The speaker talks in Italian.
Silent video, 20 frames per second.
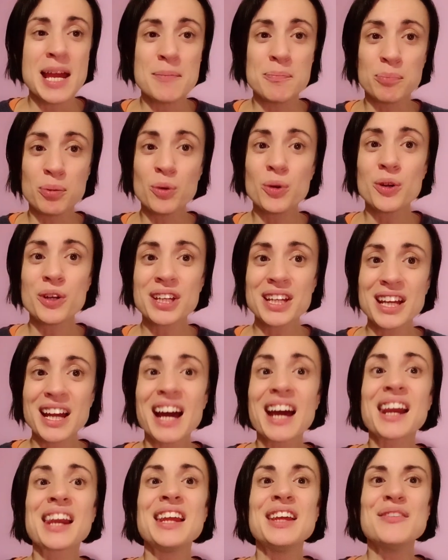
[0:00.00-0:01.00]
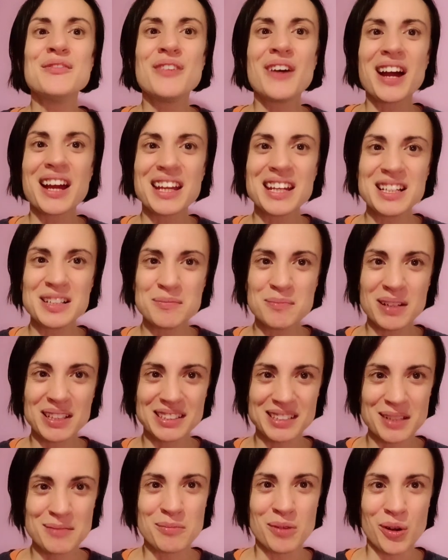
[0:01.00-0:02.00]
Poi arriva il
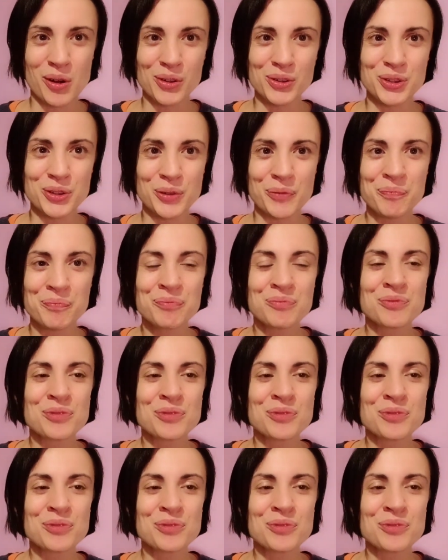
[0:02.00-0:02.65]
matrimonio,